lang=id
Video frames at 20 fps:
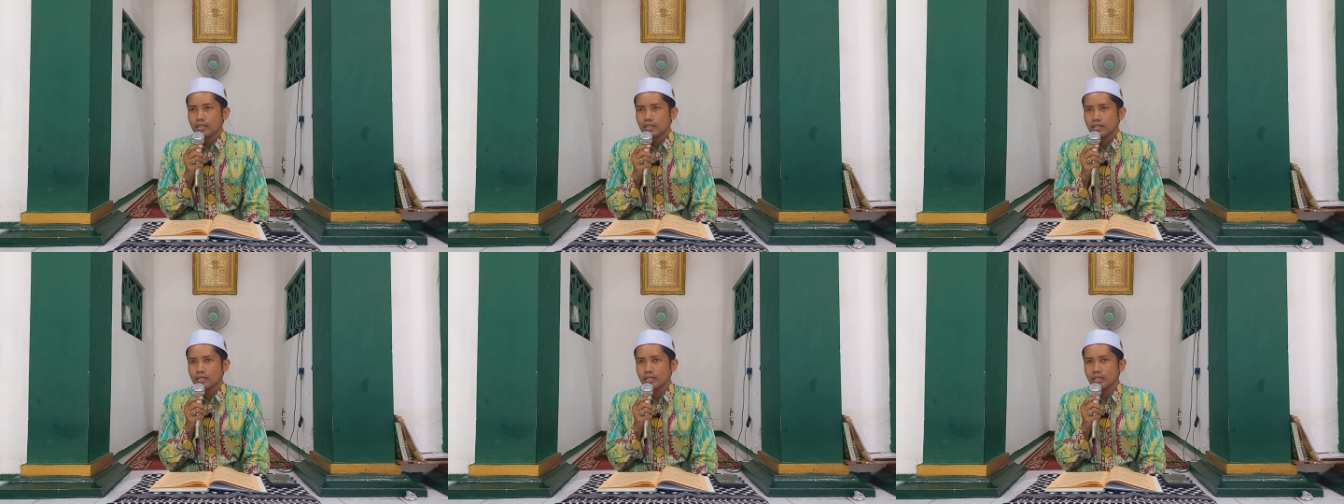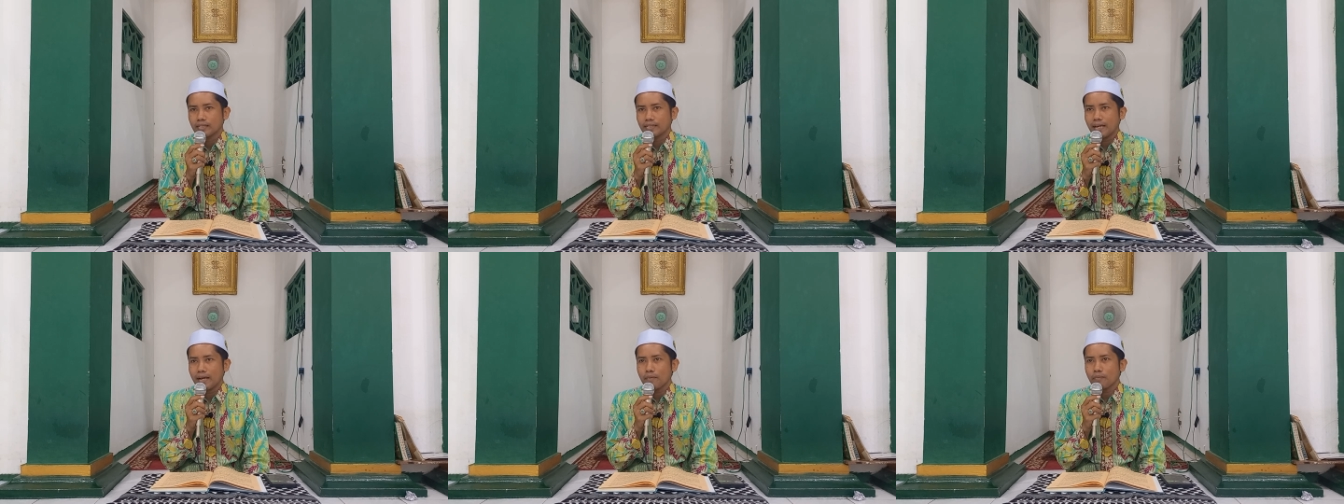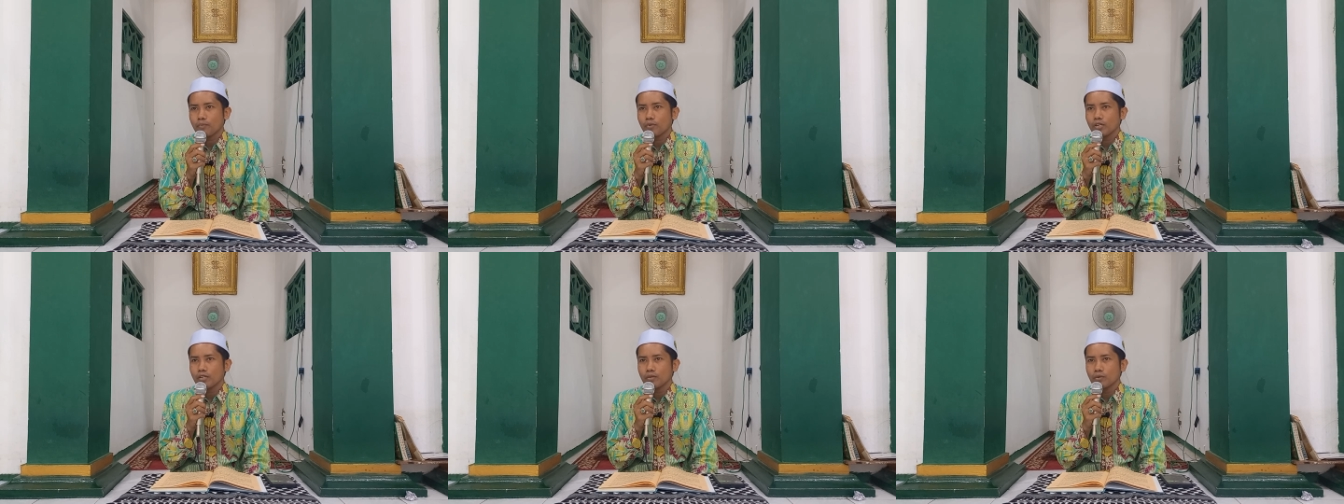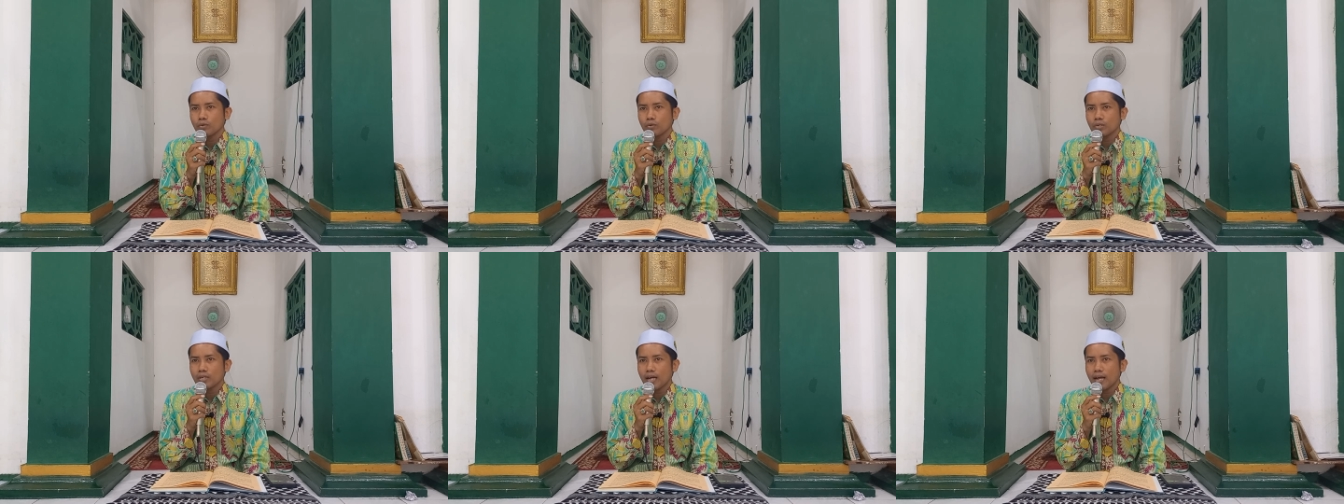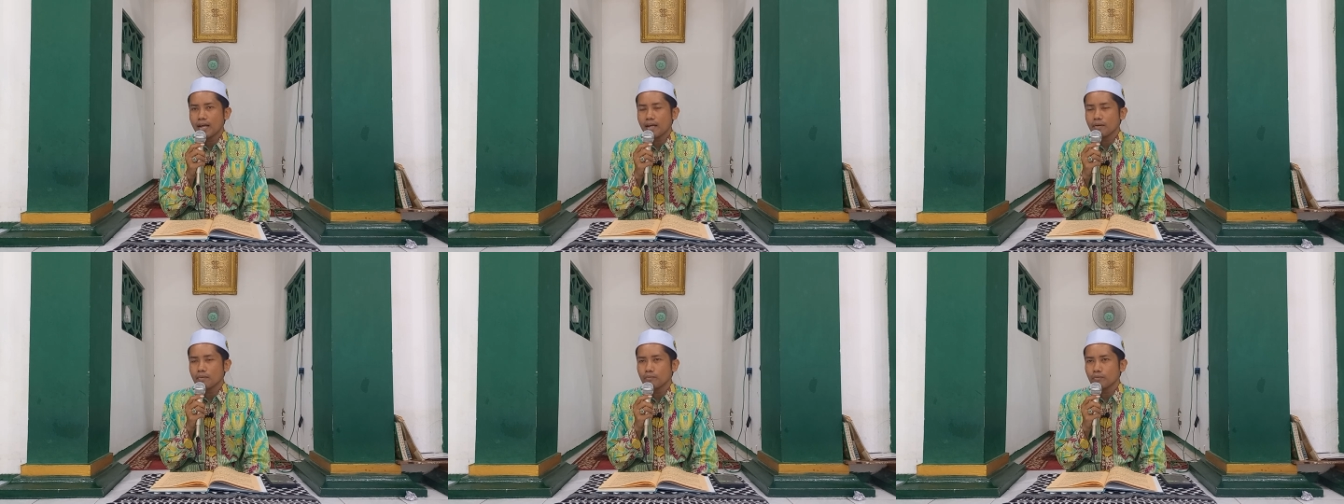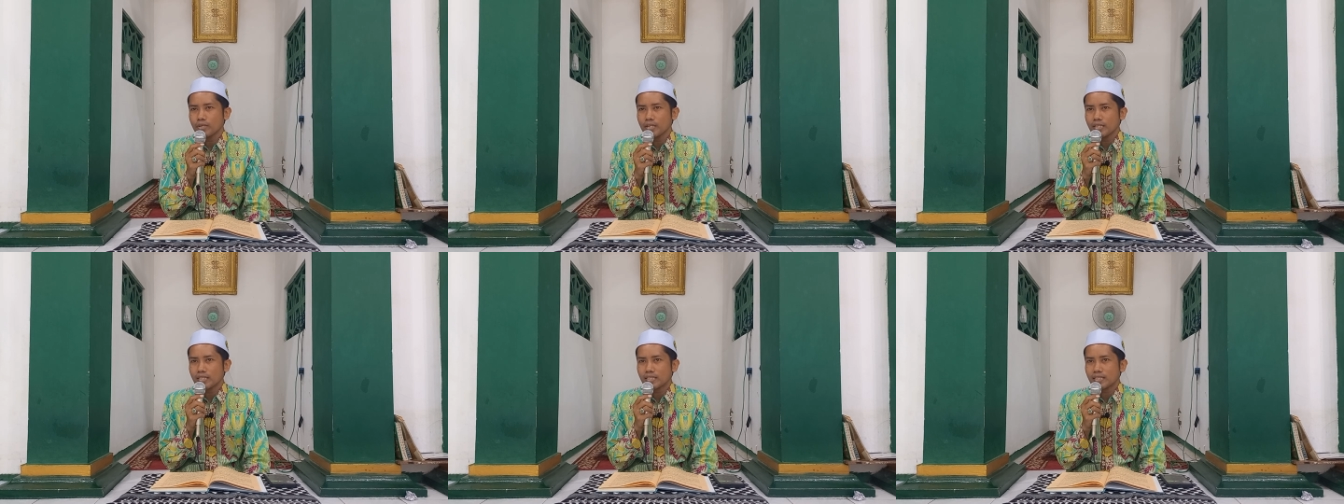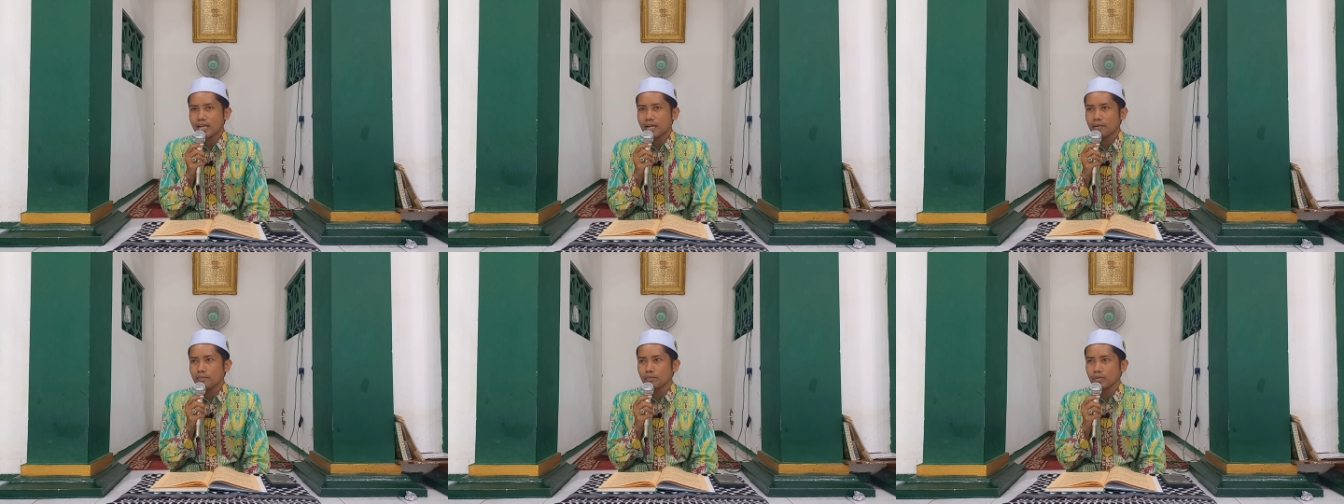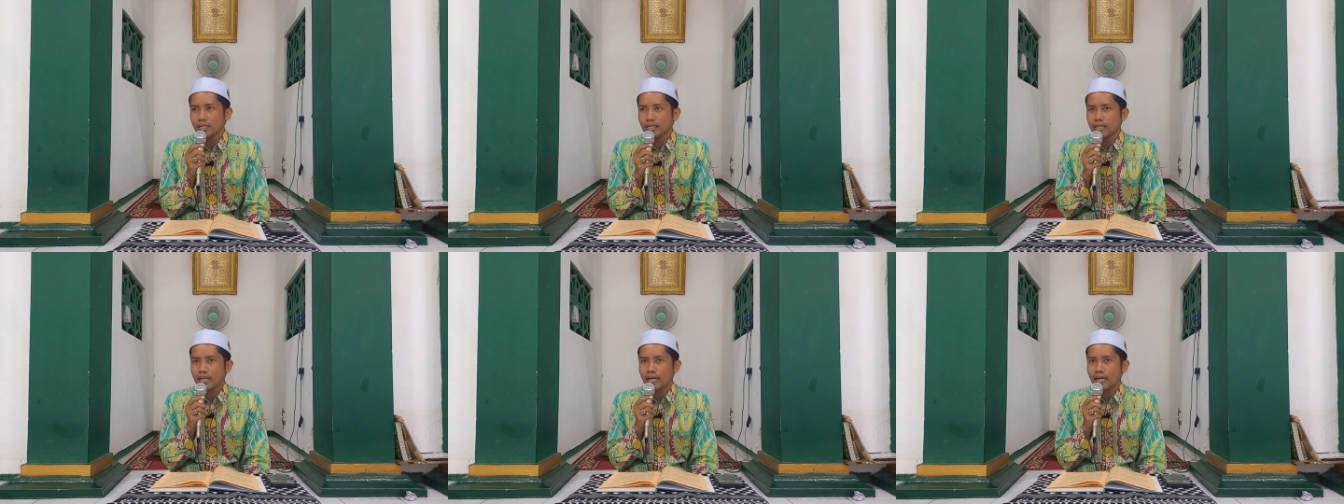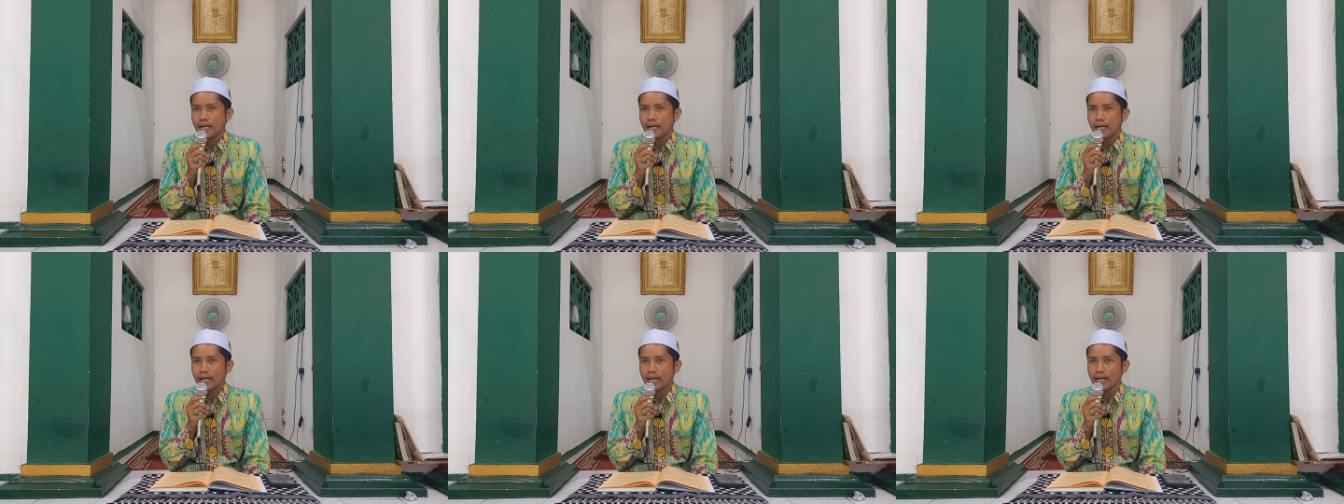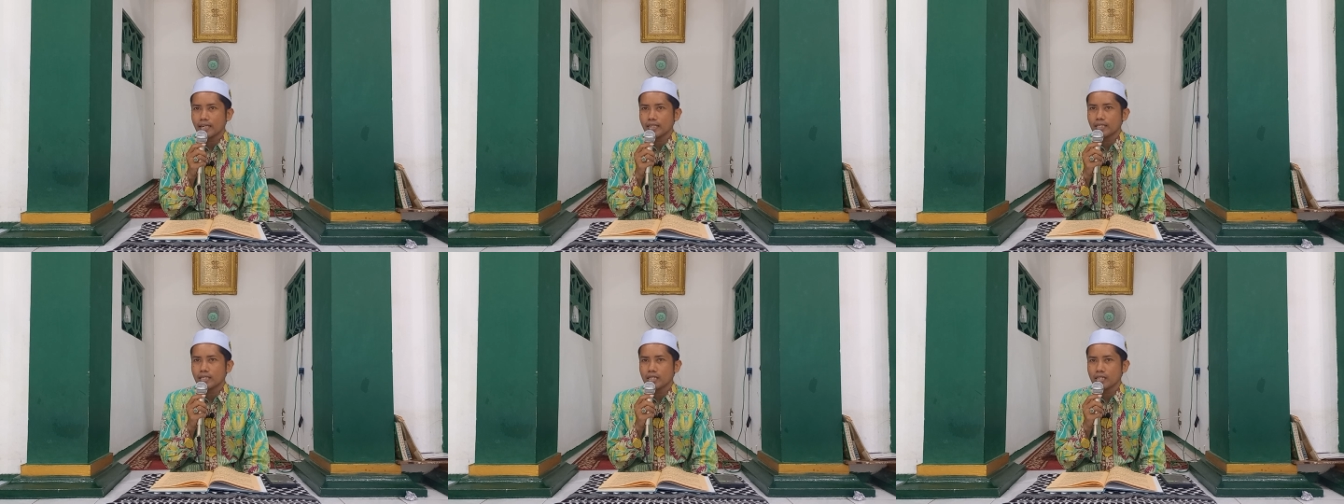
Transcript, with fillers: tetapi juga bisa menahan